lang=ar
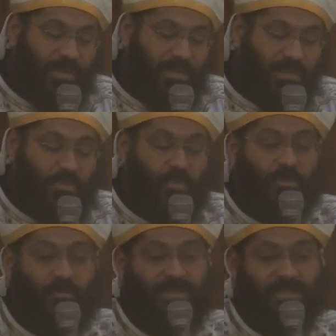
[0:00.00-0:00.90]
يسوع
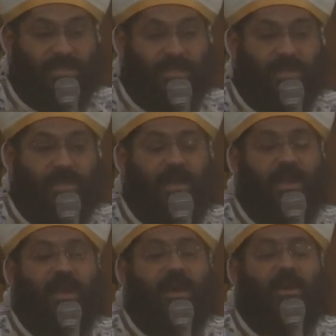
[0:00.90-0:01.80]
المسيح
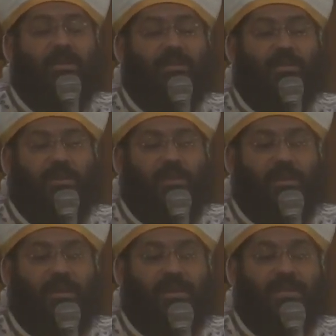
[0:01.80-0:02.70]

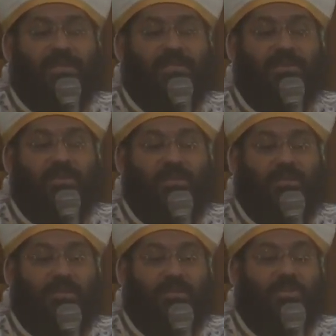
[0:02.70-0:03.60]
الله الذي
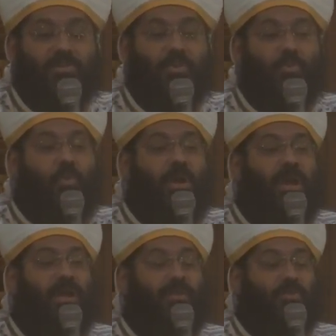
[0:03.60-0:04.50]
قال إن هو
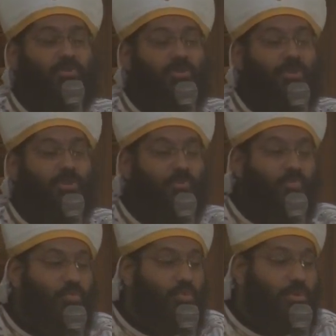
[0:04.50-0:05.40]
هيشرق
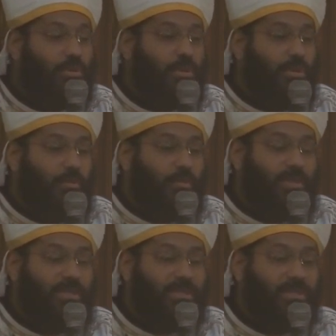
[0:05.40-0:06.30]
نور
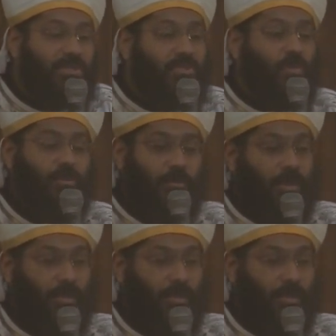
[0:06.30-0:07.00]
من الظلمة